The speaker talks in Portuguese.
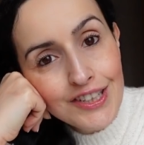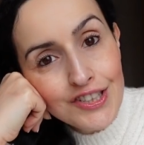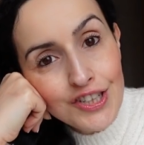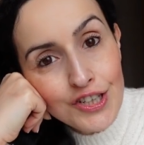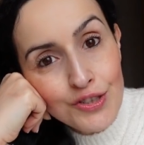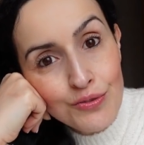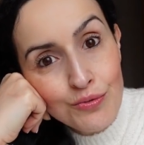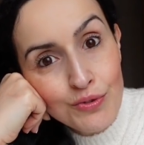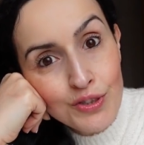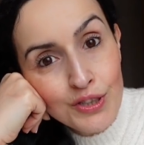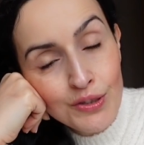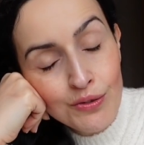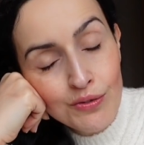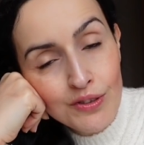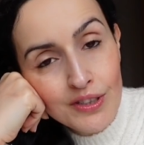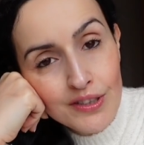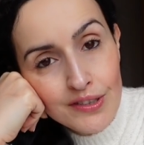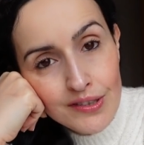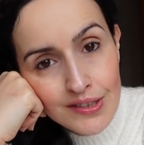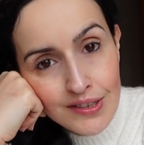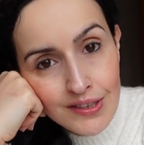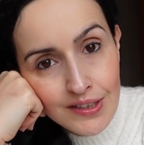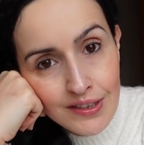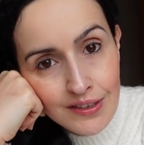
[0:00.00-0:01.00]
Já estou aqui no
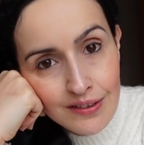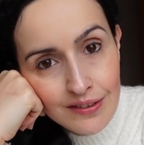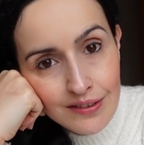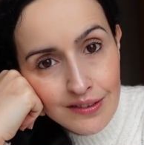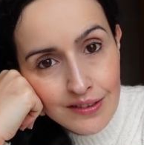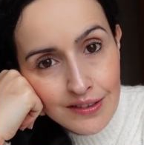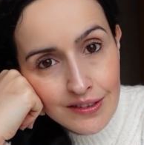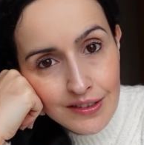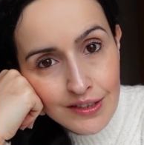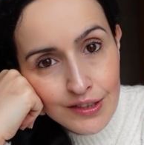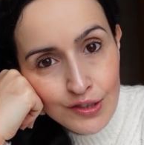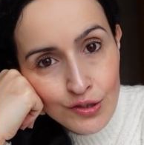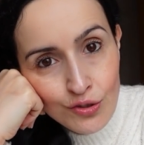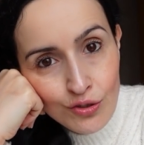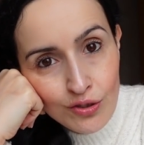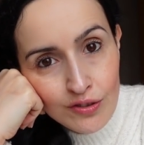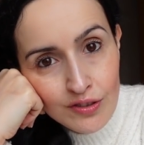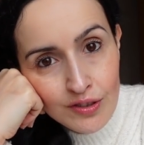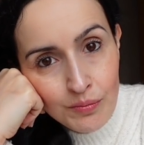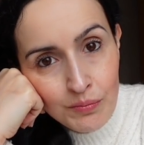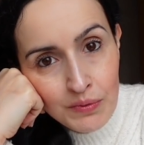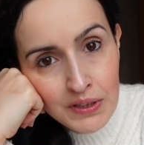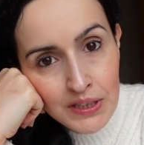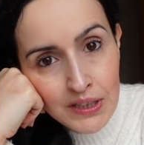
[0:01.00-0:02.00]
dia seguinte e só
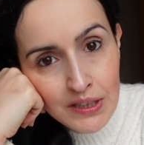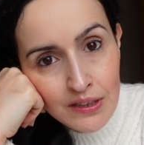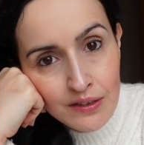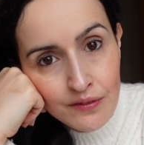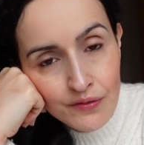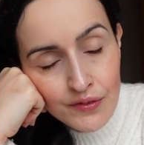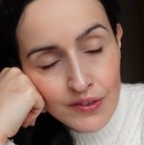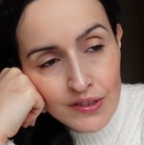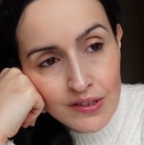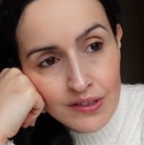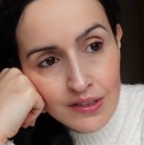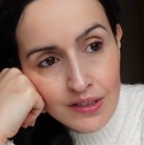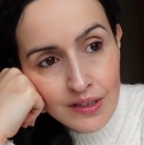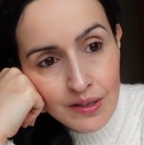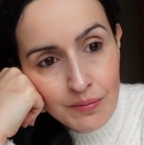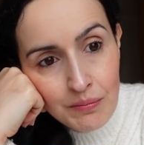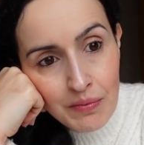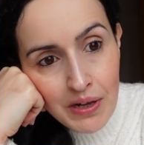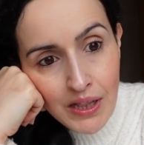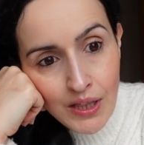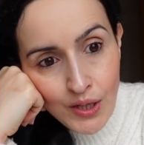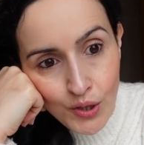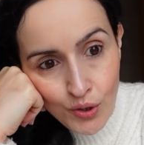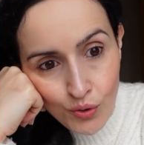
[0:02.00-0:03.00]
terminei de fazer a
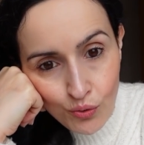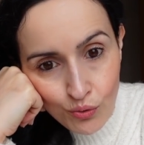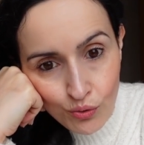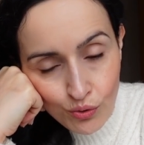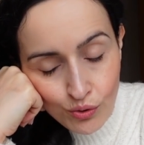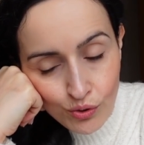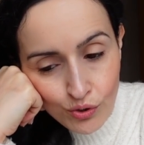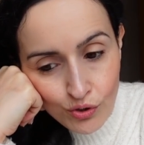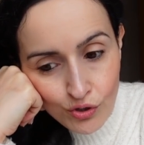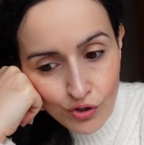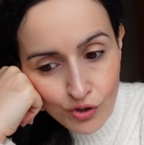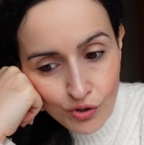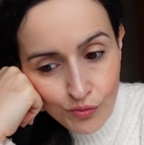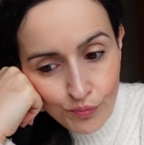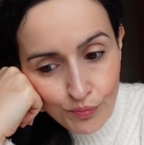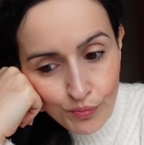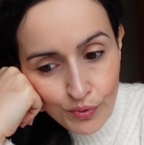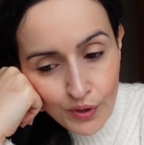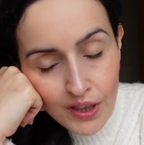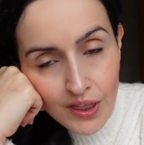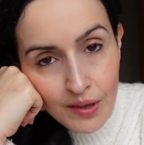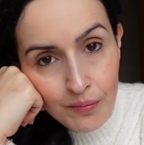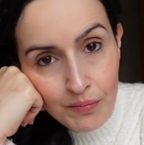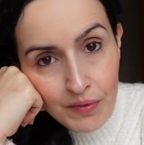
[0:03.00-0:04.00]
mala hoje
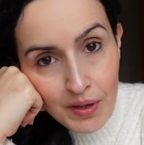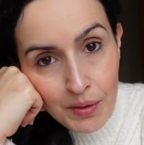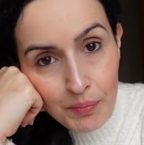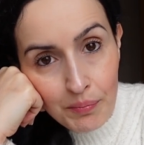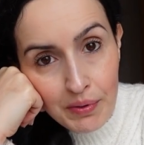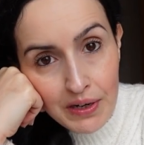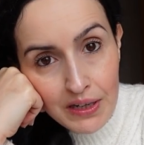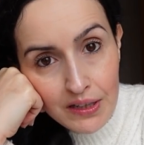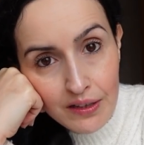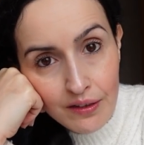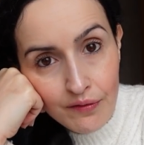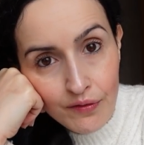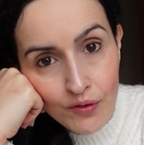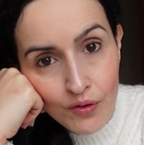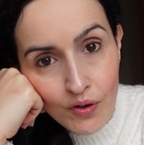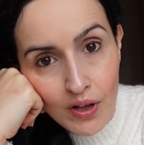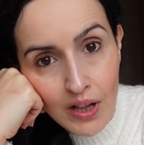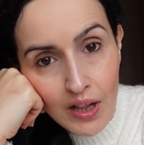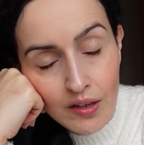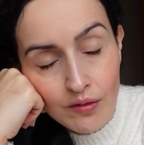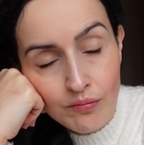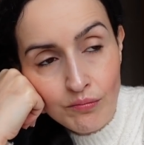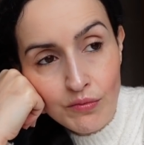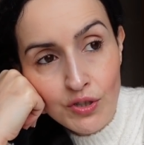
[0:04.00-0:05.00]
porque da minha parte haviam
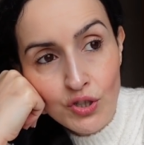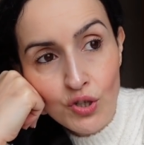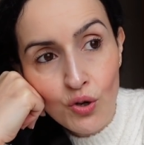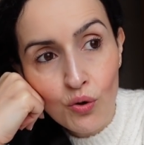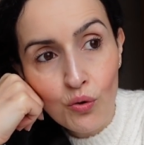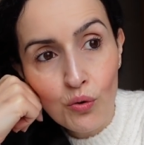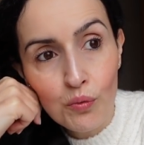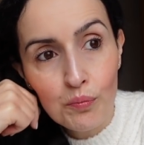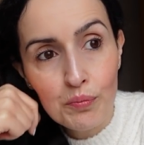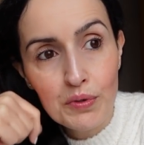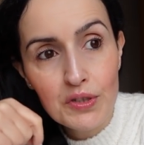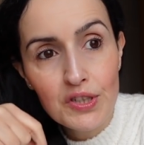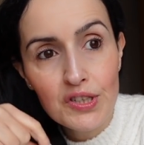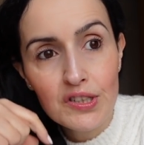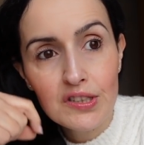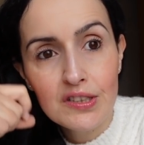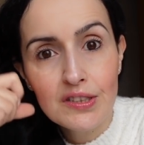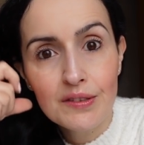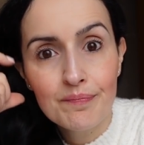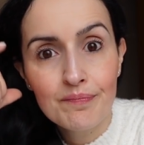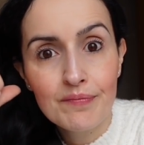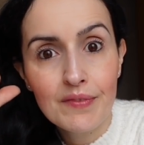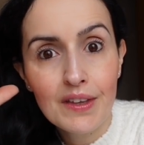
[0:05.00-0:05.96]
algumas roupas que